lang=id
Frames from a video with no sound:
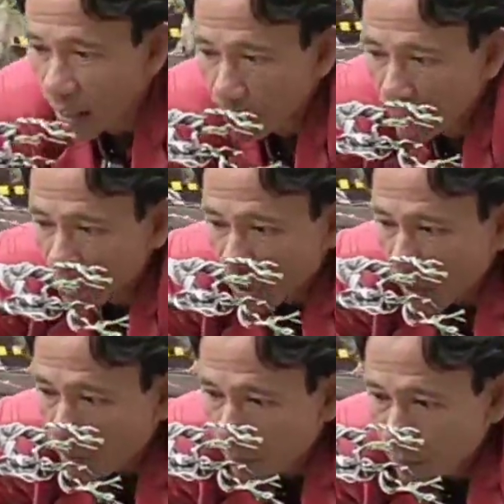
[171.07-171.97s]
maksudnya
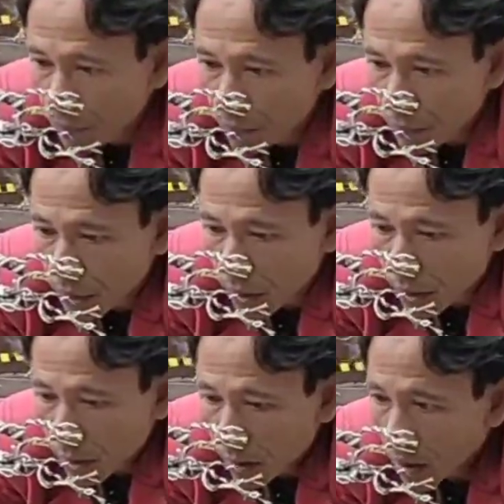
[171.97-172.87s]
tambahin media aja lah
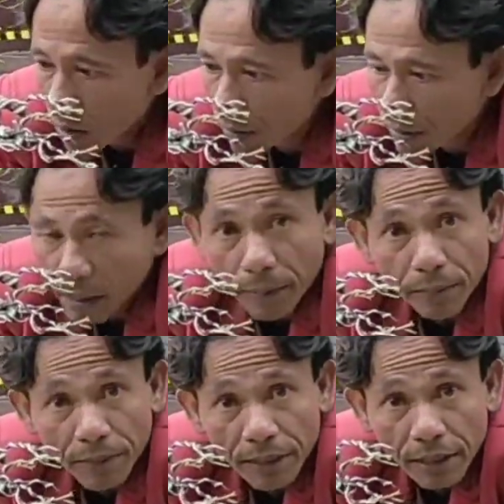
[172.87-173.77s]
oh tambahin
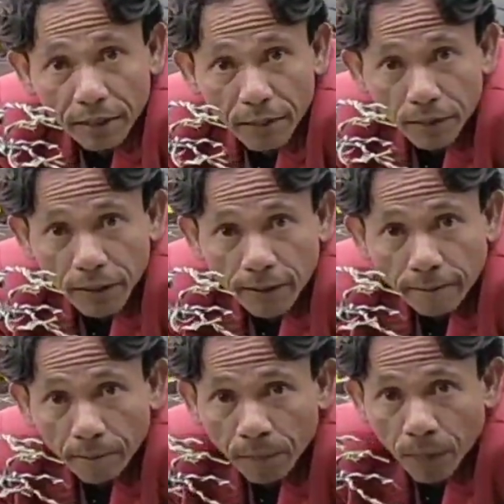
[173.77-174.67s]
media teman-teman mau
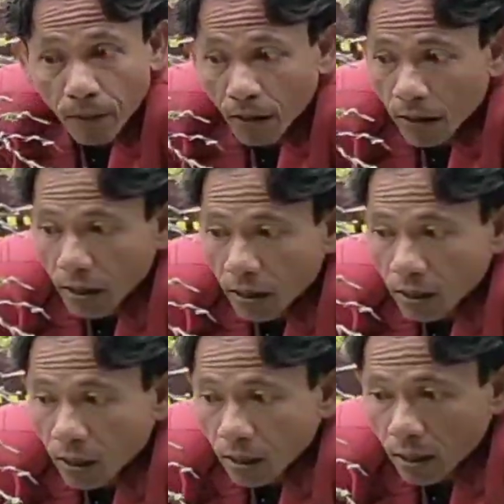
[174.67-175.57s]
ganti total
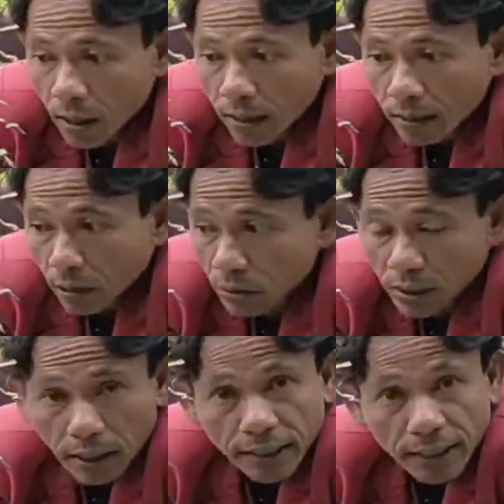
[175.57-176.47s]
takut se
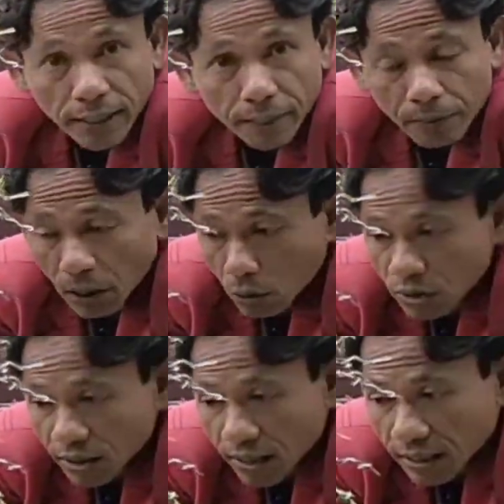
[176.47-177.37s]
ah, ya, takut
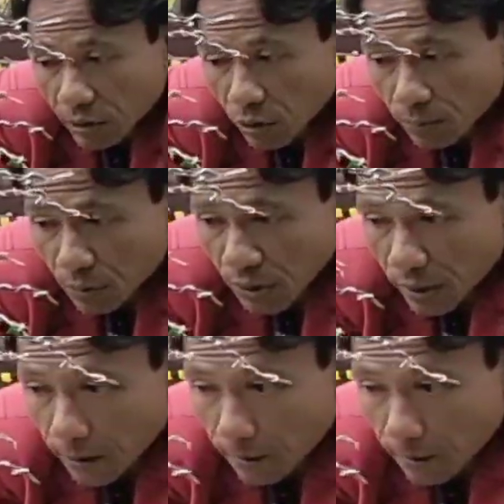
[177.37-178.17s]
stres gitu ya masuk ya mau